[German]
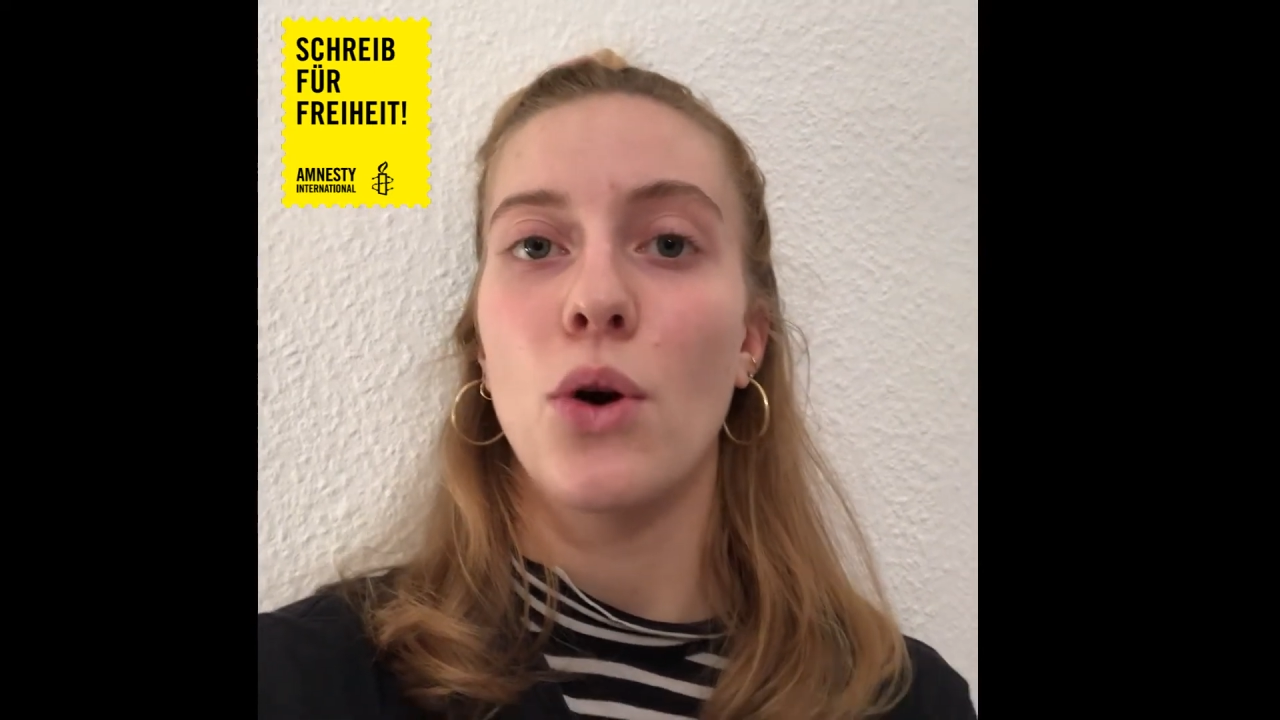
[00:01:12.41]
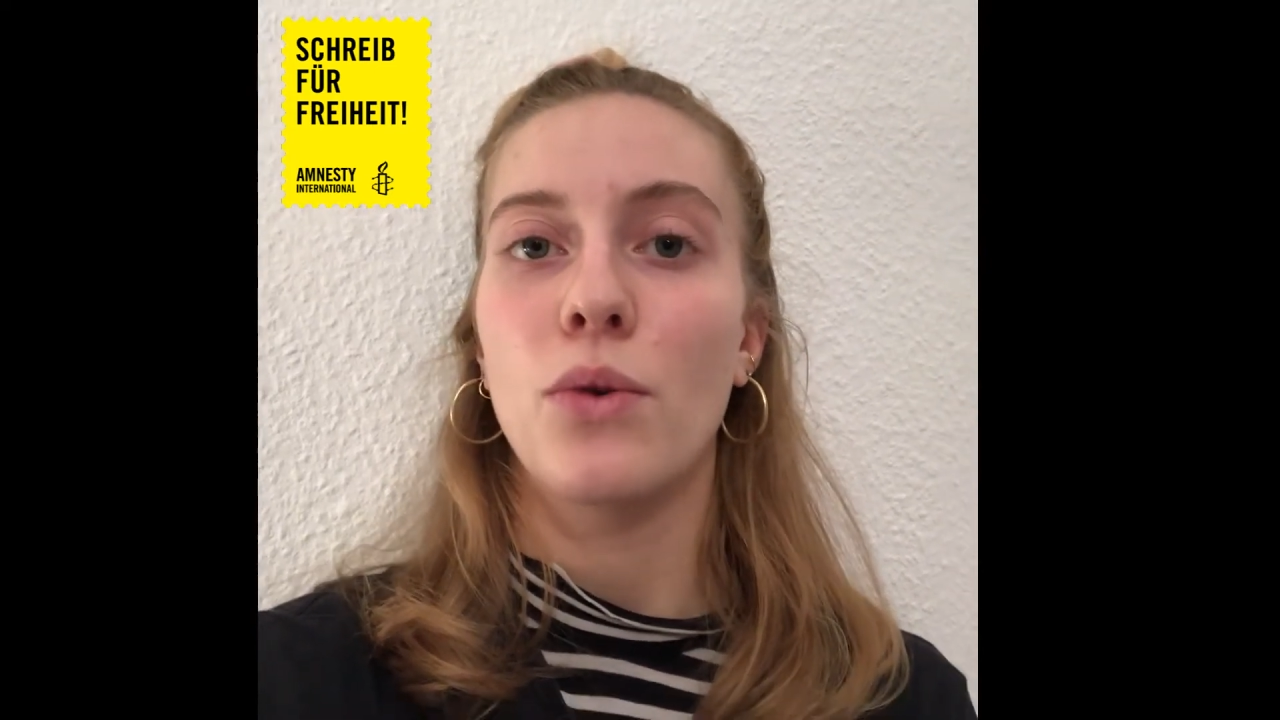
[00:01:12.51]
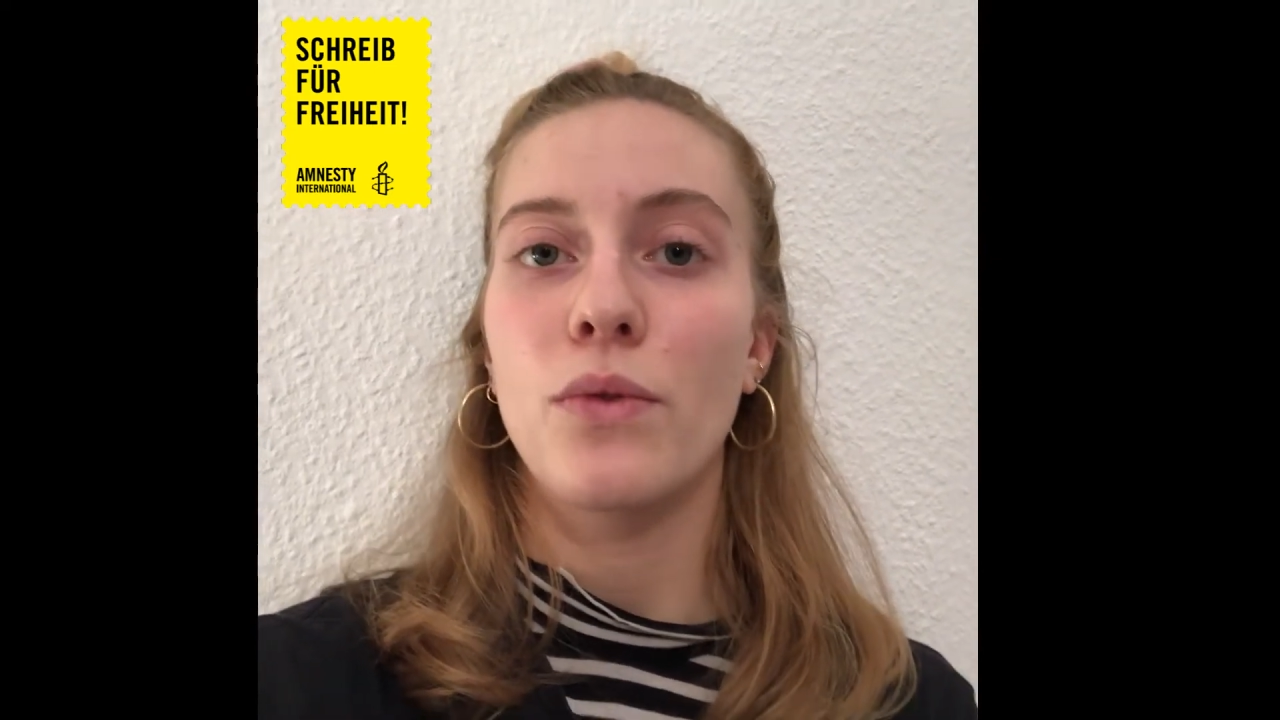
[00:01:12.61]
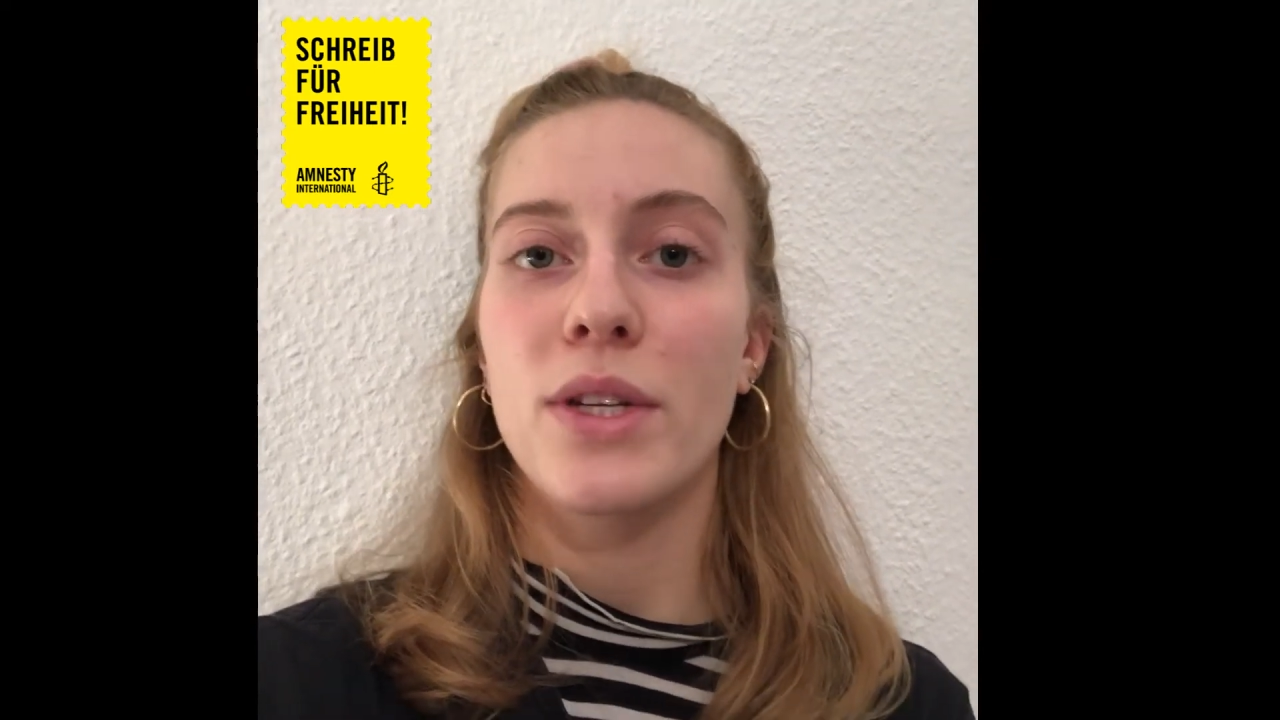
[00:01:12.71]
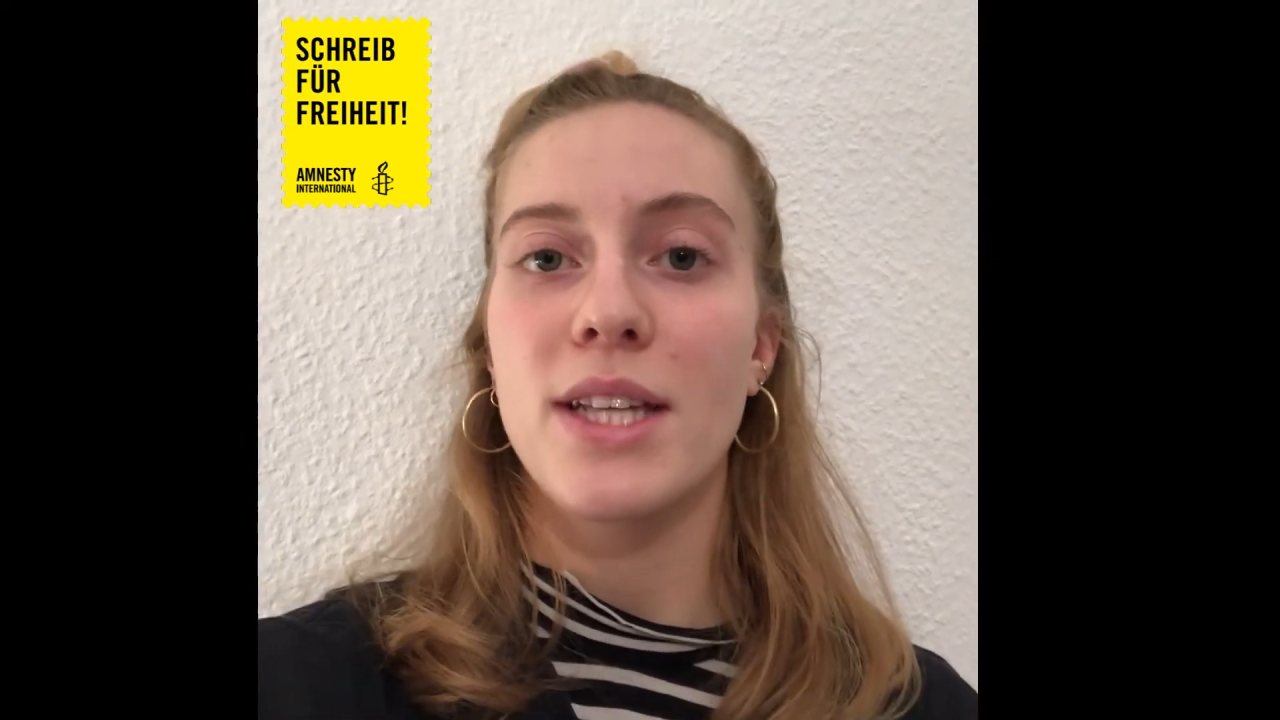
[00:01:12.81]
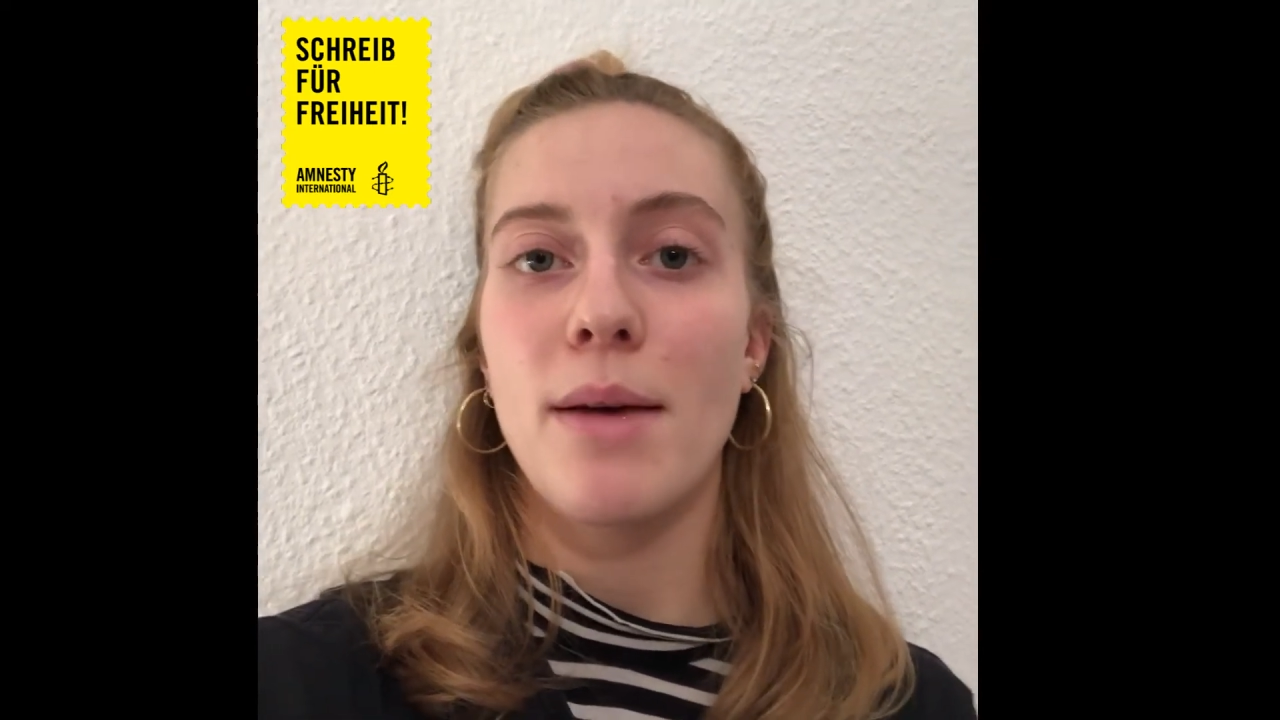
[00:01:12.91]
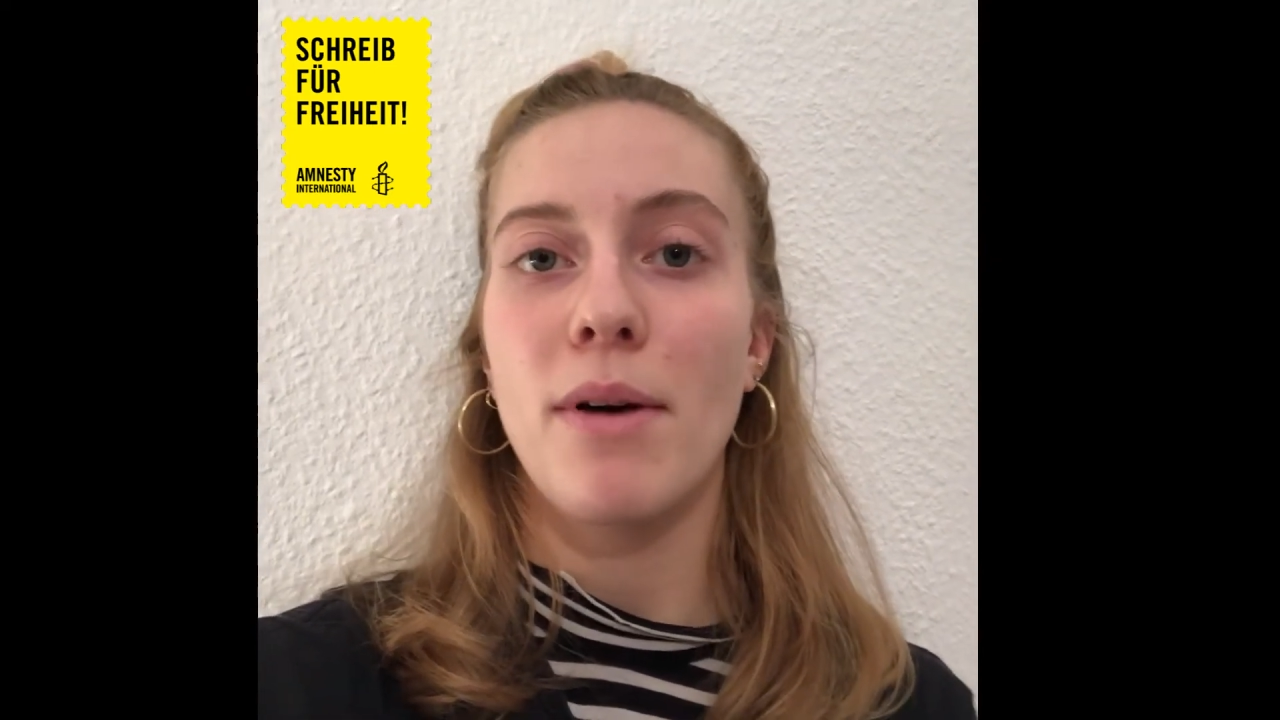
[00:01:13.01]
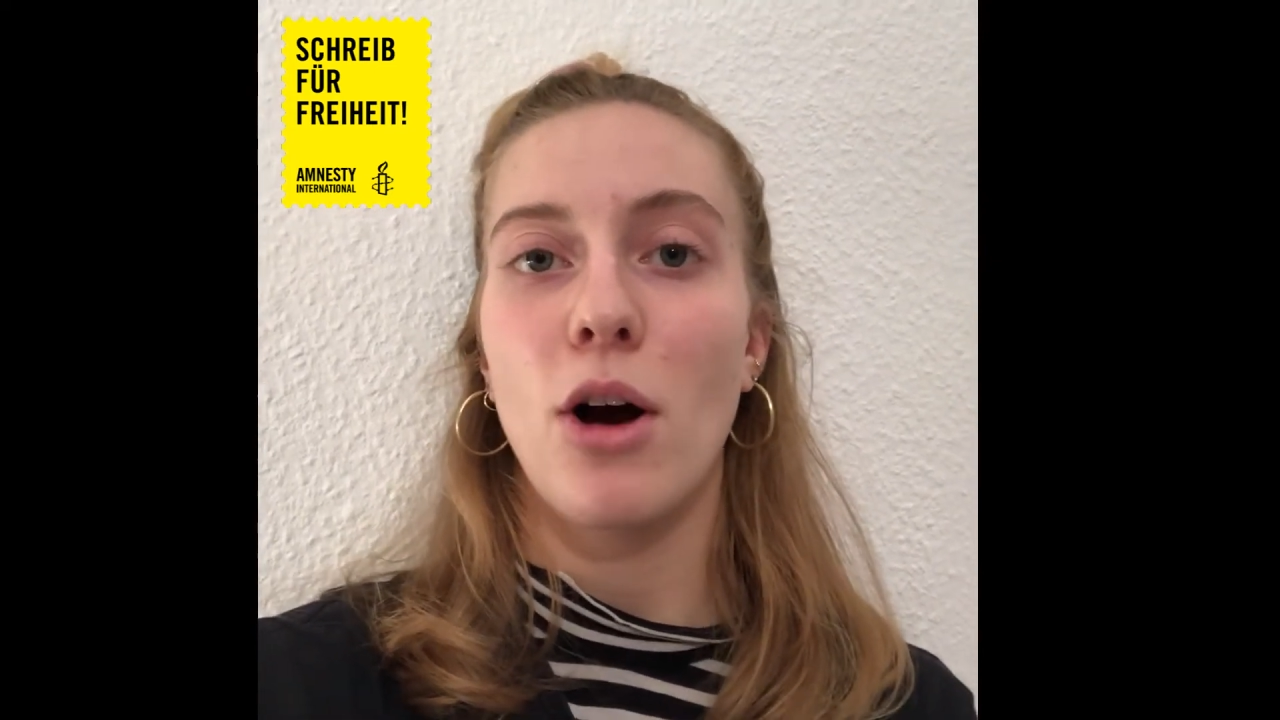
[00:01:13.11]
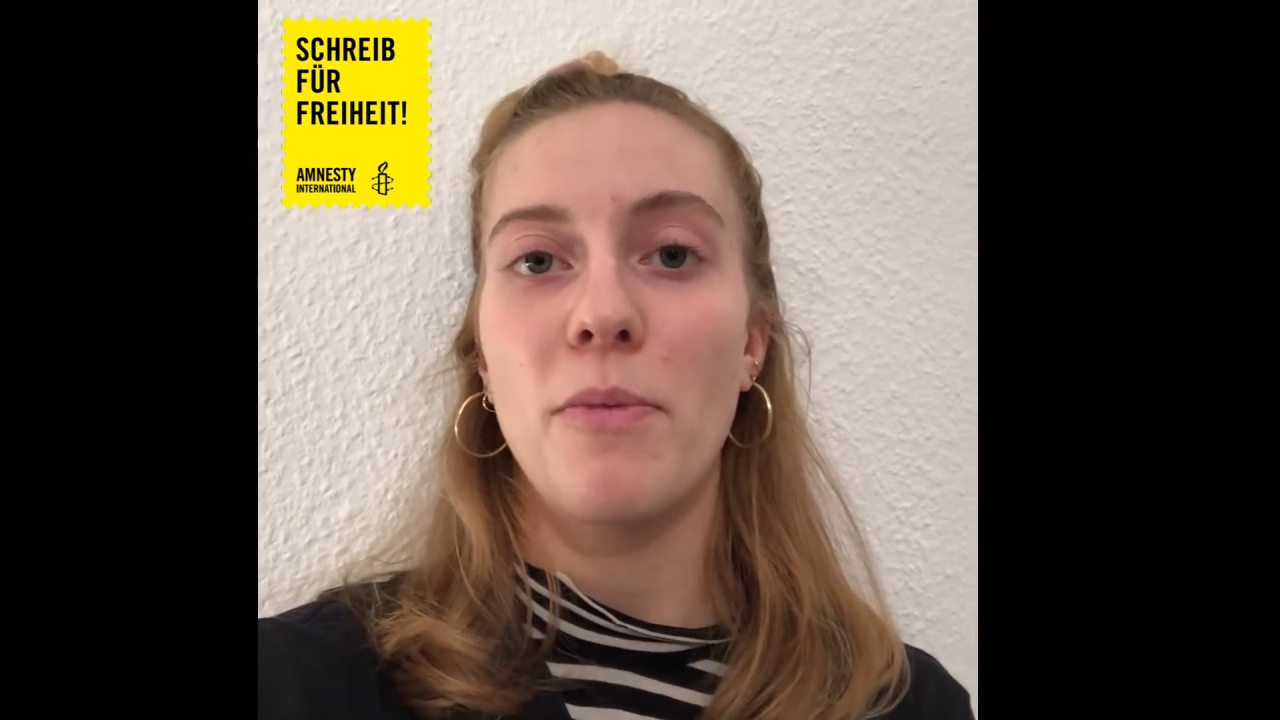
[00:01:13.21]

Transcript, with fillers: und wurde selber